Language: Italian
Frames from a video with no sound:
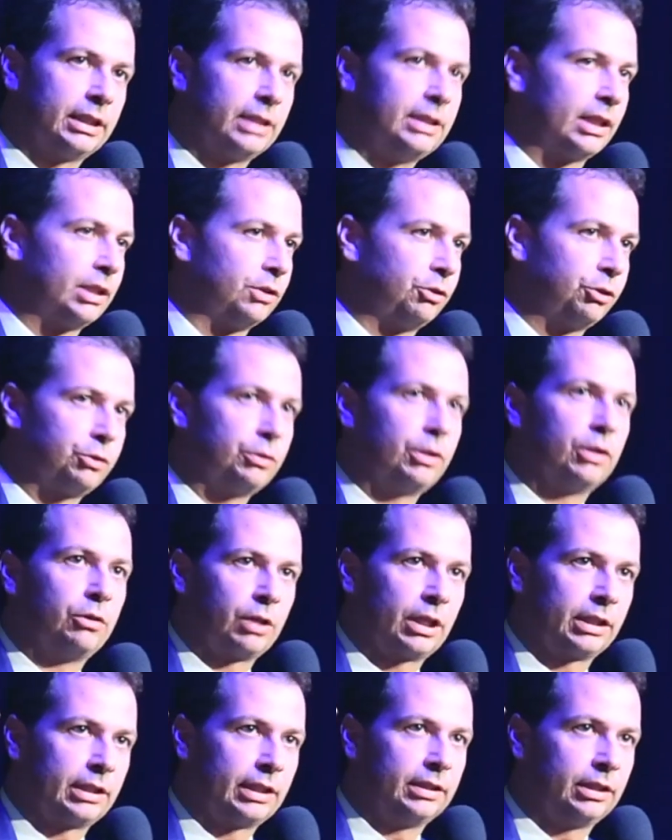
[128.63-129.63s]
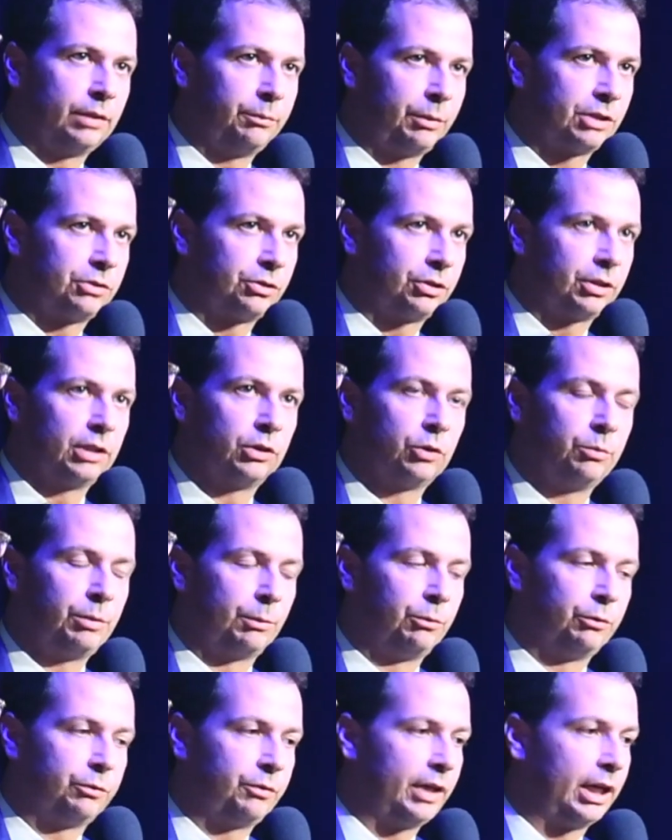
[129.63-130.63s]
è fondamentale alla fine
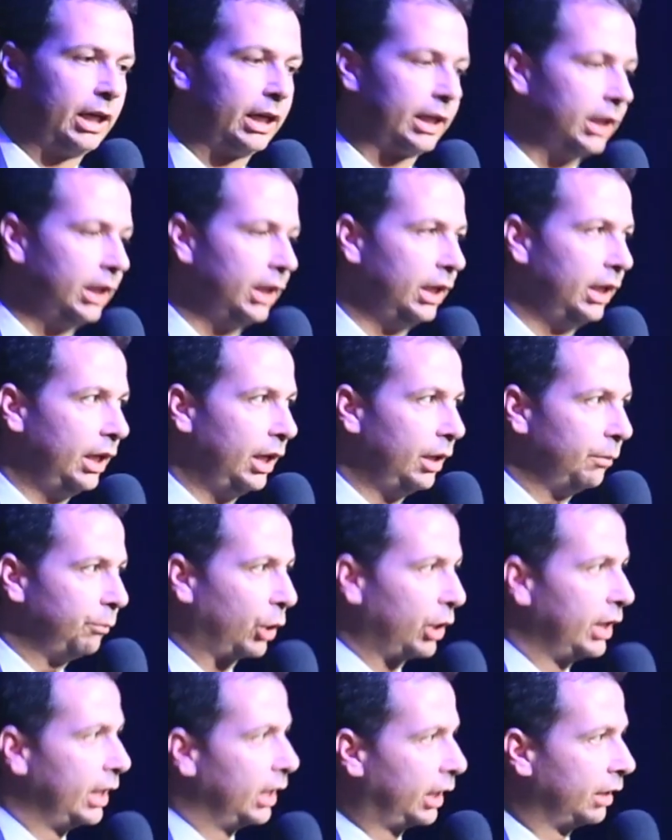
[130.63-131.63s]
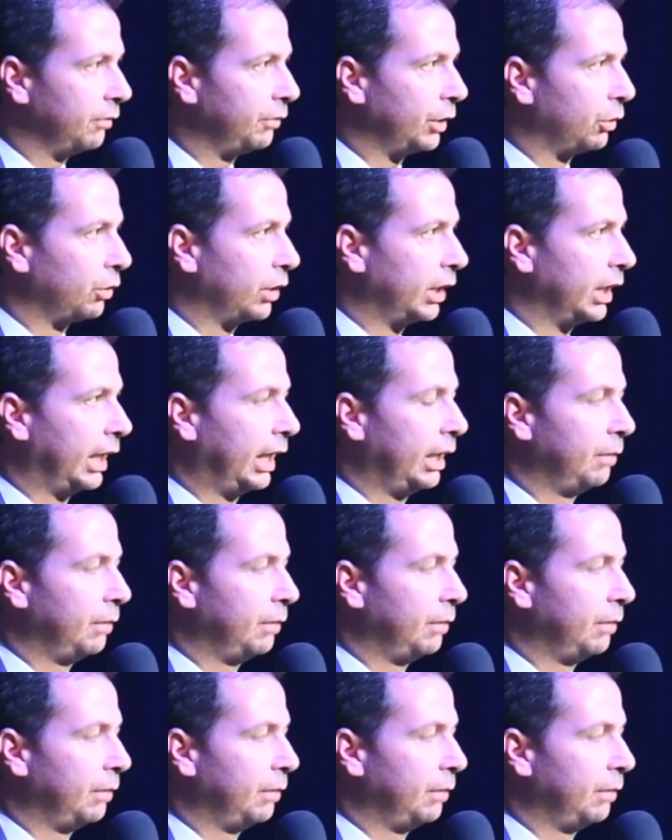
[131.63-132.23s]
eh, per ottenere una soluzione che sia realmente